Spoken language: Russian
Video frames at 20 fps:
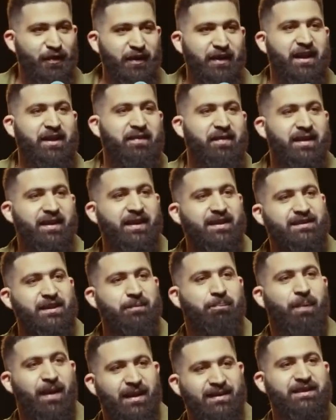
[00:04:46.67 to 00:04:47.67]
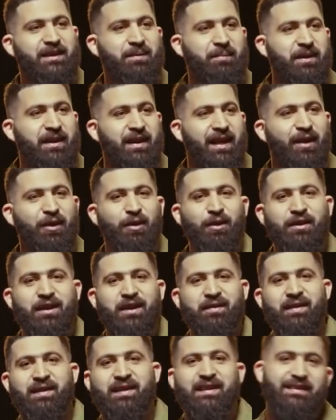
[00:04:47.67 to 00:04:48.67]
вы говорите пандемия, он
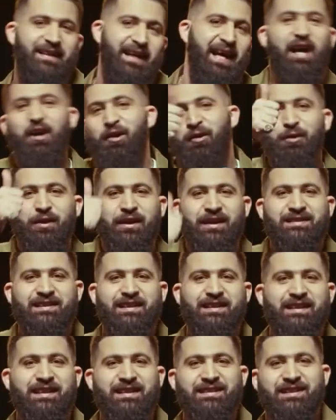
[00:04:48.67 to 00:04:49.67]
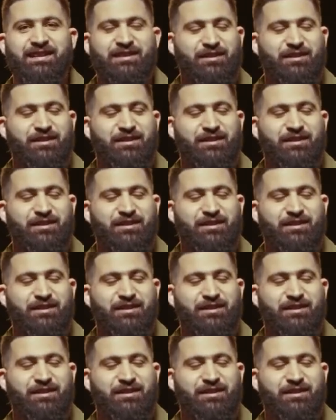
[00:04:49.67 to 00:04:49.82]
говорит охуительный